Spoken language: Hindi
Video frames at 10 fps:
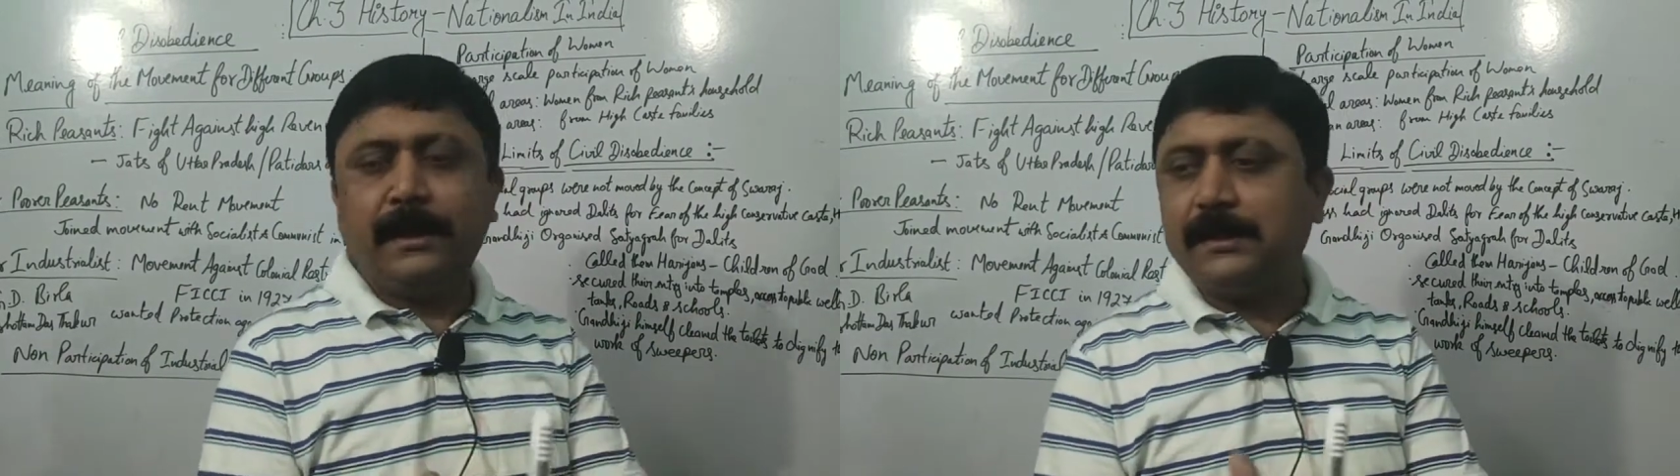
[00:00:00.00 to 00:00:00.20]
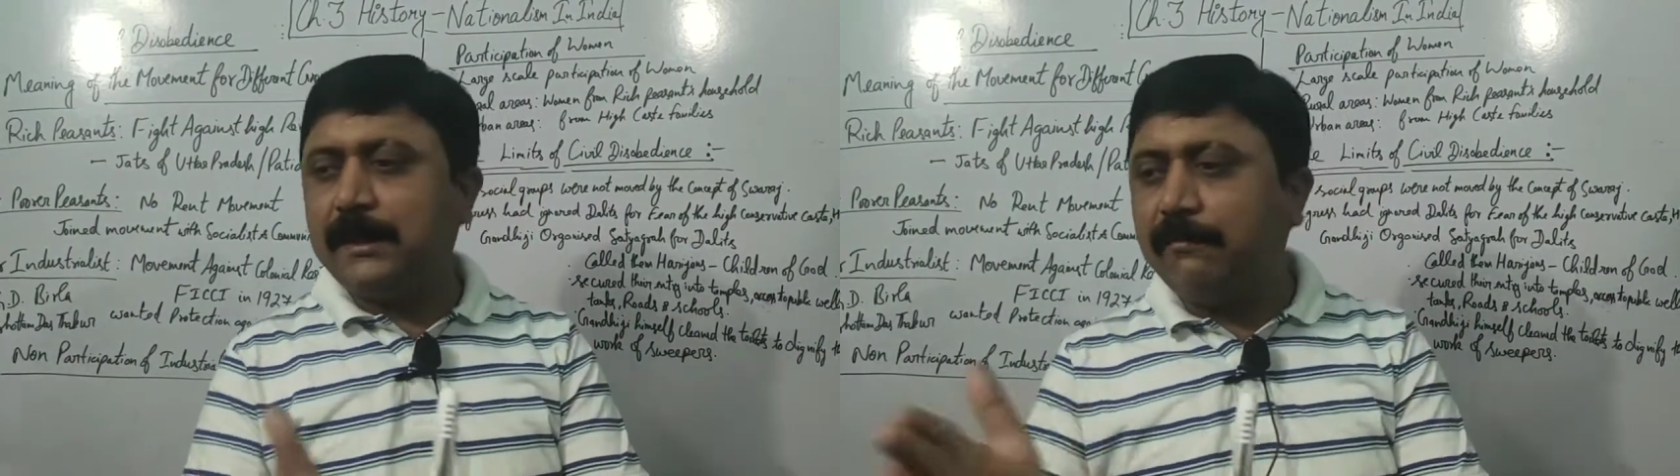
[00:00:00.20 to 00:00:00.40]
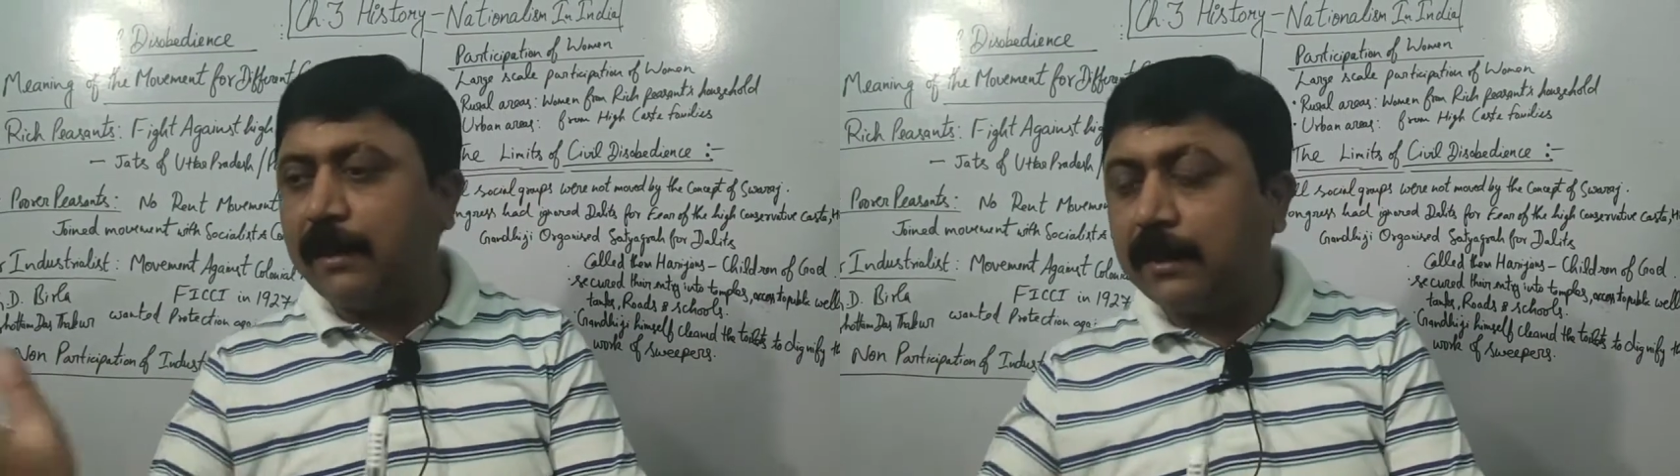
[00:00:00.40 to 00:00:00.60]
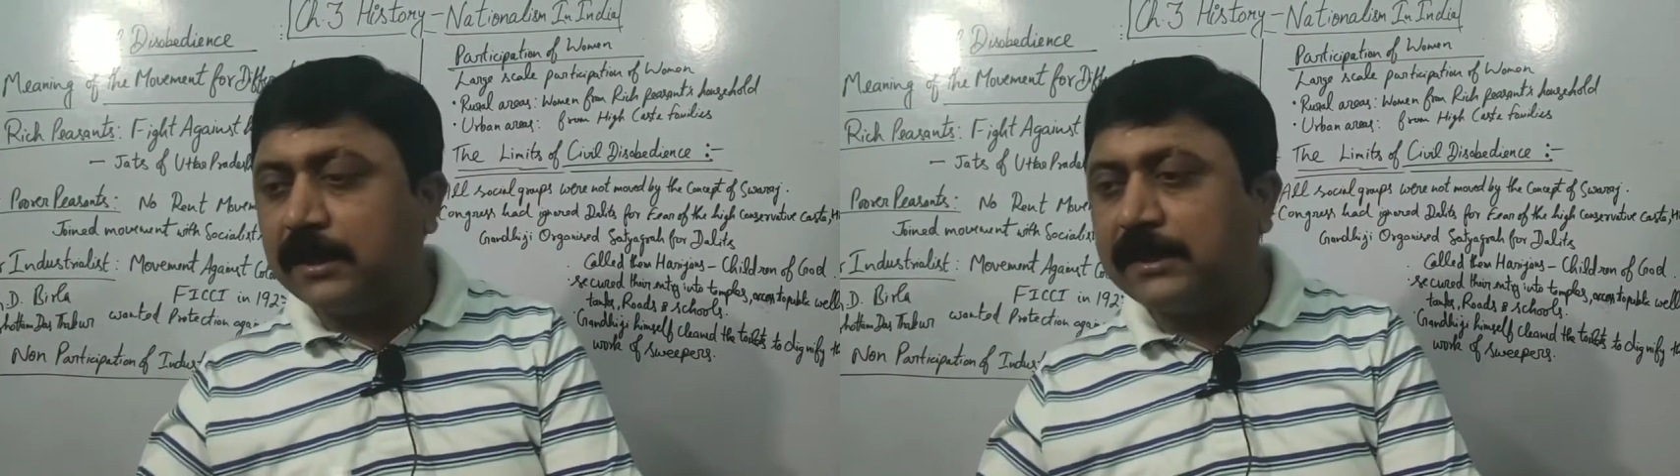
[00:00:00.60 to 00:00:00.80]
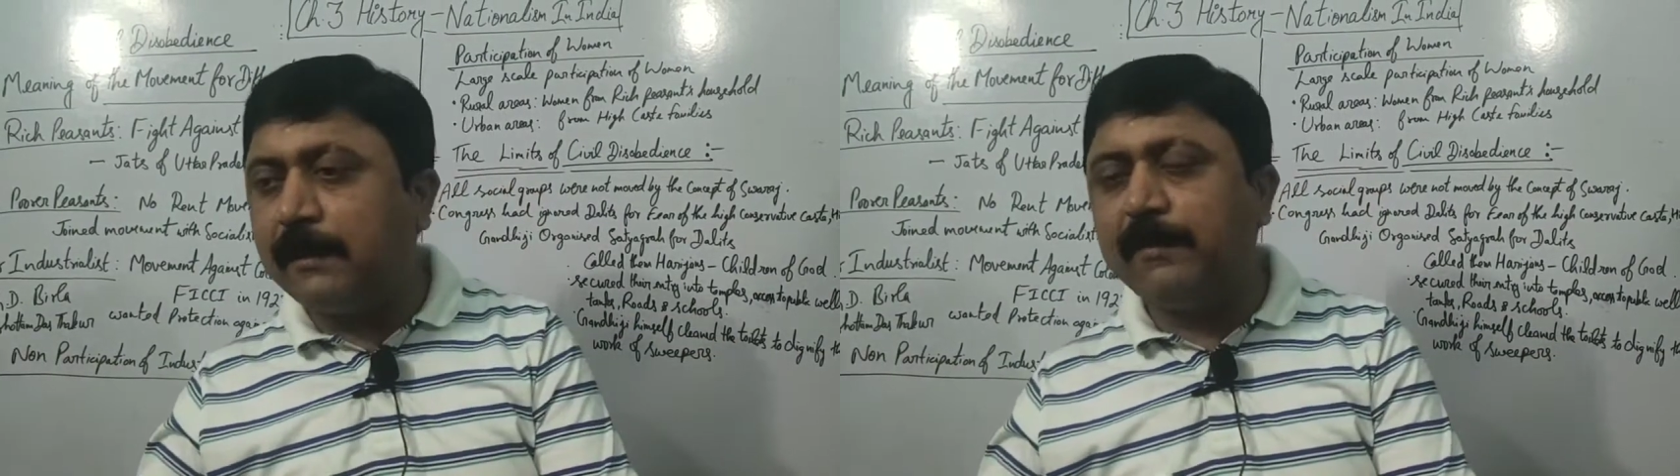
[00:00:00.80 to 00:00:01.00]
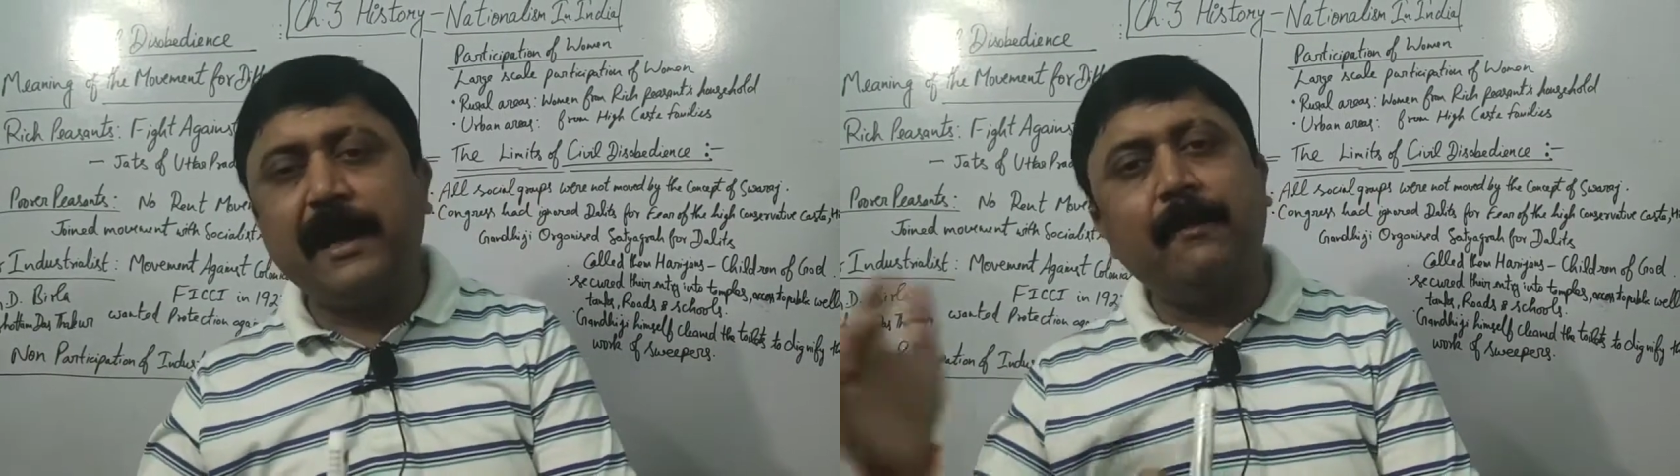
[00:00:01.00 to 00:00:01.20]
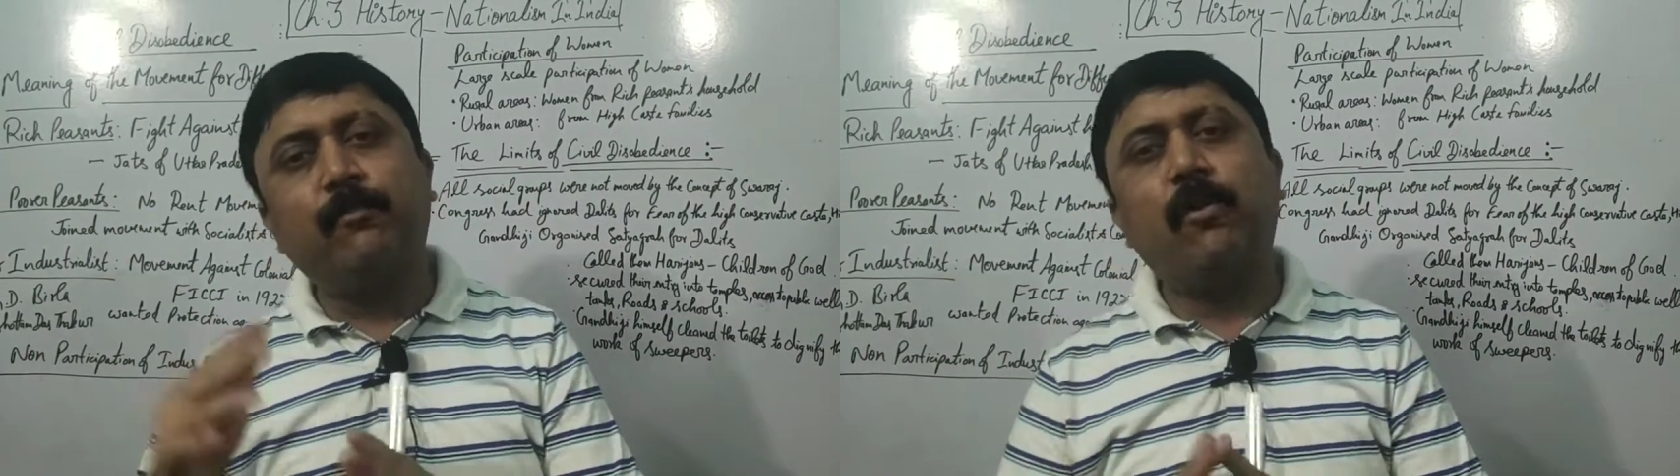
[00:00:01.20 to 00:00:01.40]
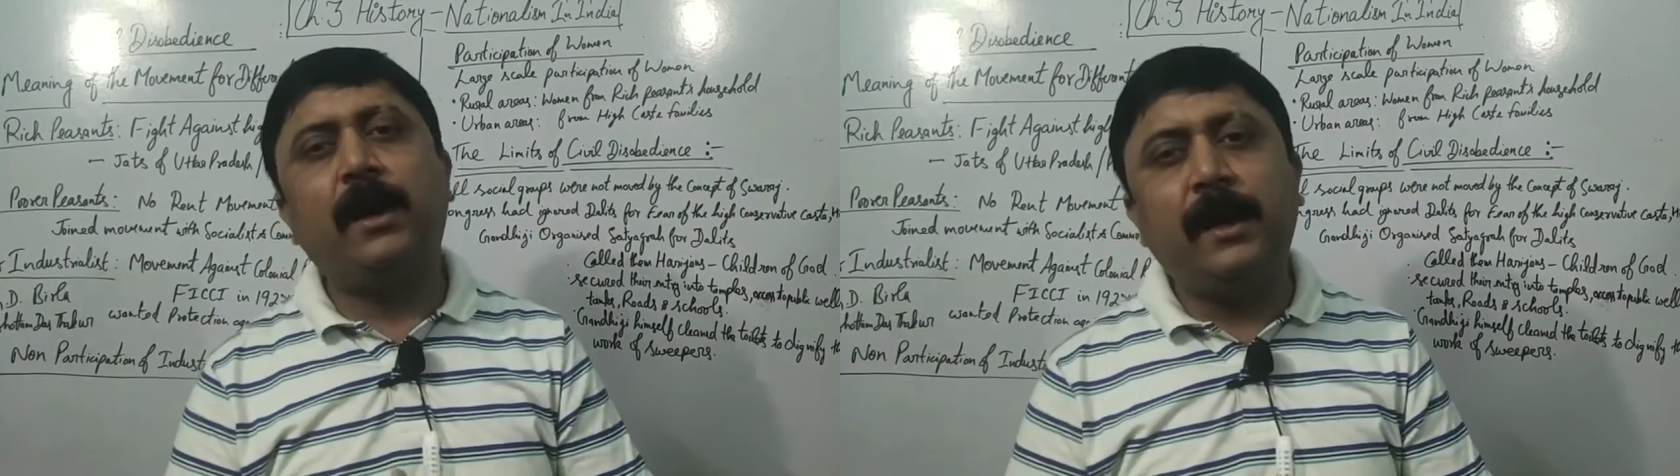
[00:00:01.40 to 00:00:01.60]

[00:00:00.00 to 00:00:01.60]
इसलिए वर्कर्स ने अपने आप को